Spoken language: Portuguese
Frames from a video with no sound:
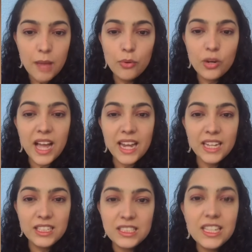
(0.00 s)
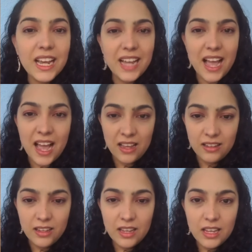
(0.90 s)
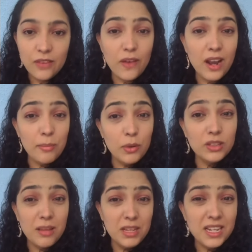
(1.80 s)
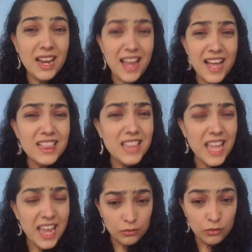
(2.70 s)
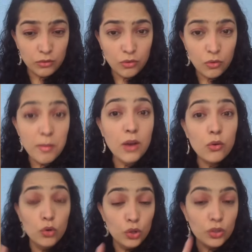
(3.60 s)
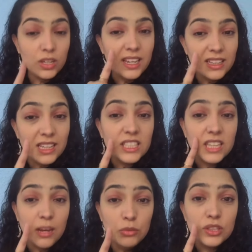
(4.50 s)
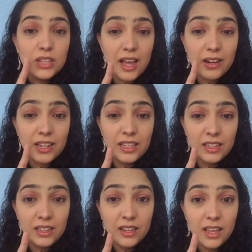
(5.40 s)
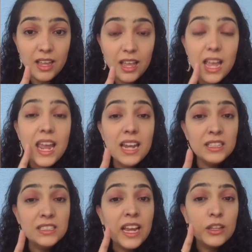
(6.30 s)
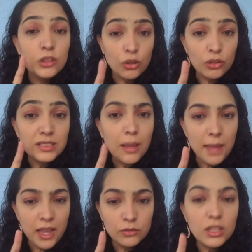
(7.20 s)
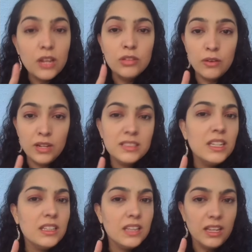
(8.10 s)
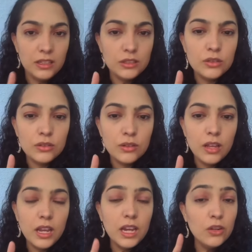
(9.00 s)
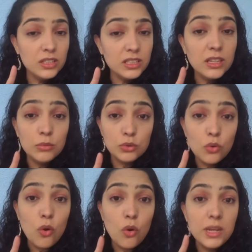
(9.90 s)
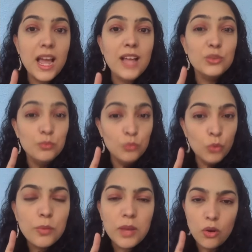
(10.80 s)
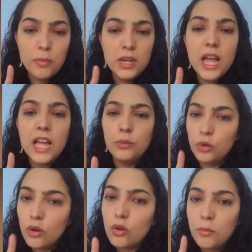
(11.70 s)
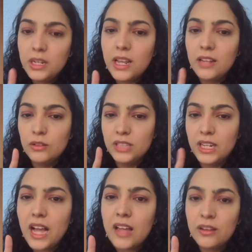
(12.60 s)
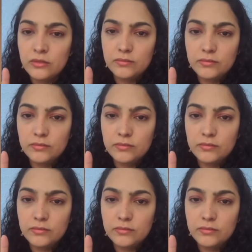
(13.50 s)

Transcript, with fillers: pro cara chegar e falar pra outra mina lá dentro, um bagulho que deixamos claro aqui, ele já entrou sabendo que eu não ia aceitar isso. E nós entramos com um combinado muito bem combinado, porque o combinado não sai caro.